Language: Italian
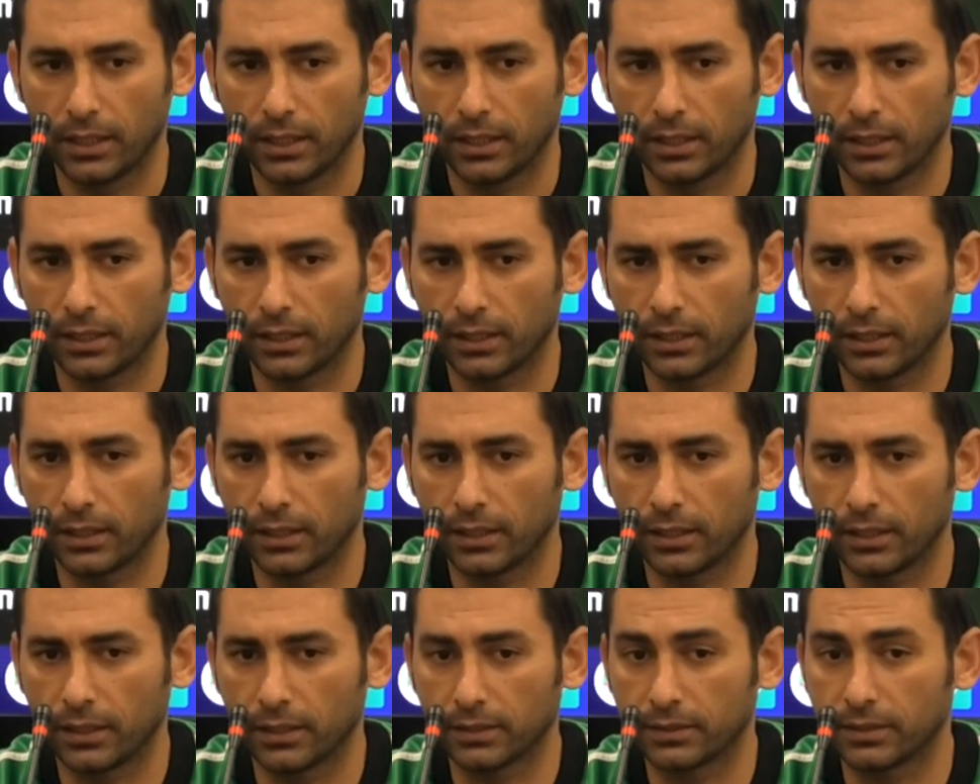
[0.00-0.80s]

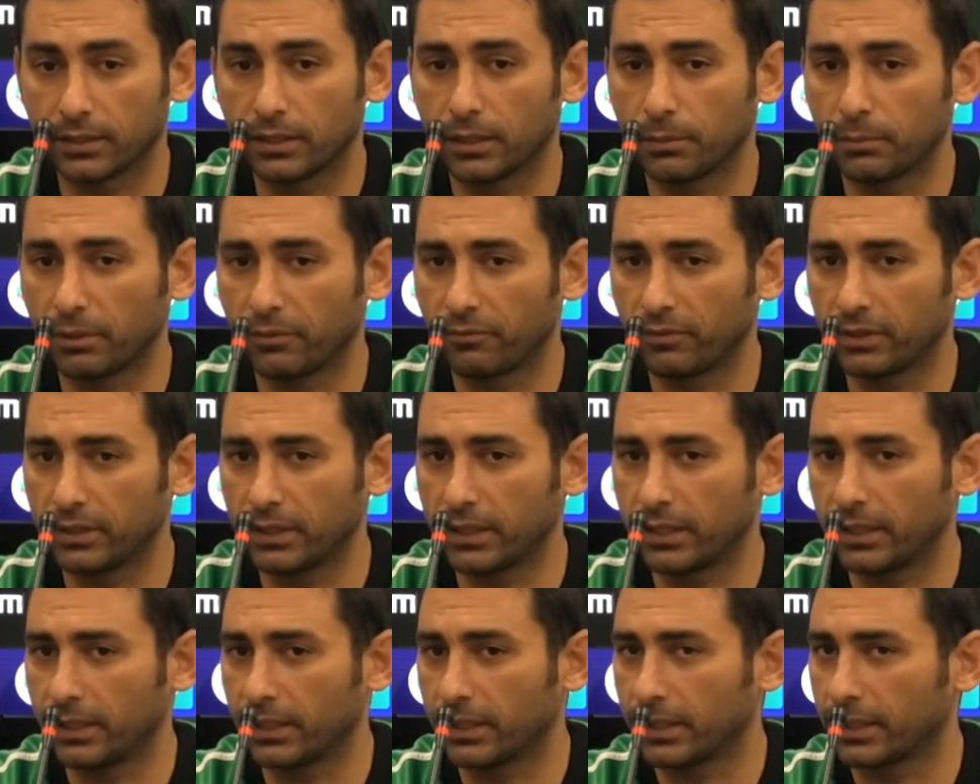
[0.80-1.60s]
eh, se andiamo a
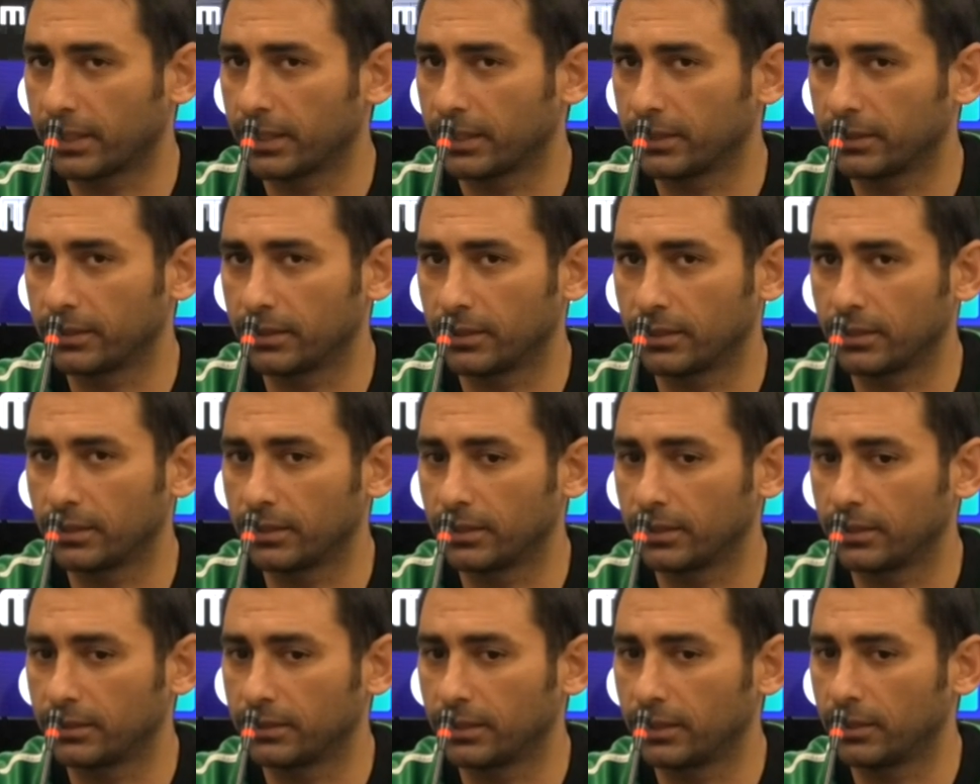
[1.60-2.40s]
vedere anche
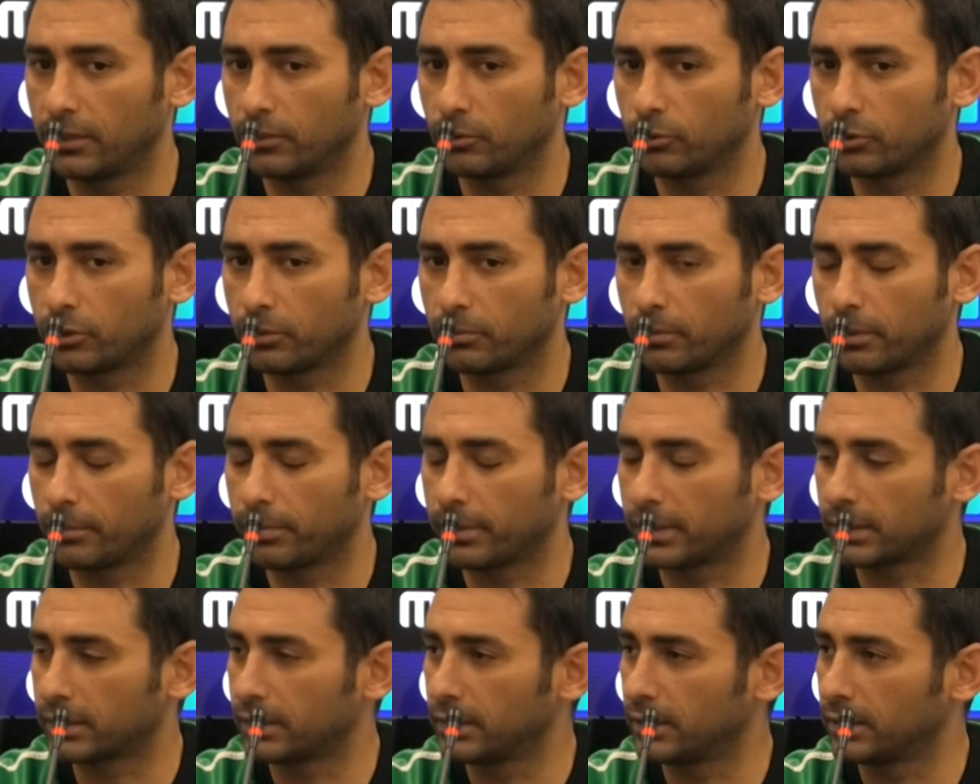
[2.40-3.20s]
nel, nelle ultime
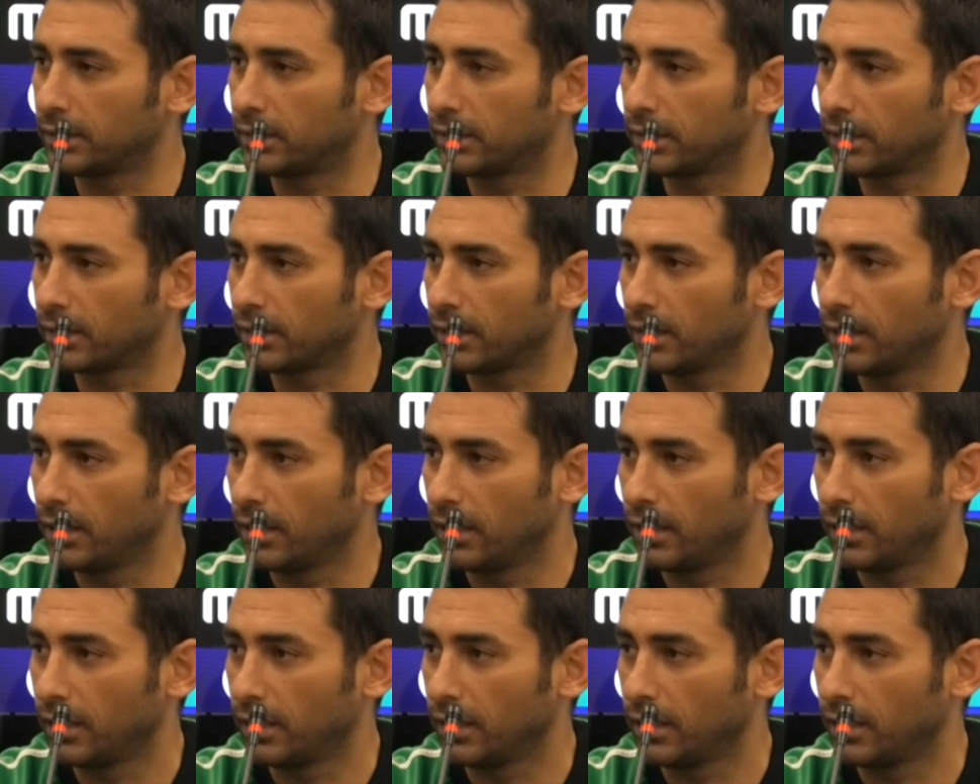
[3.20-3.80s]
partite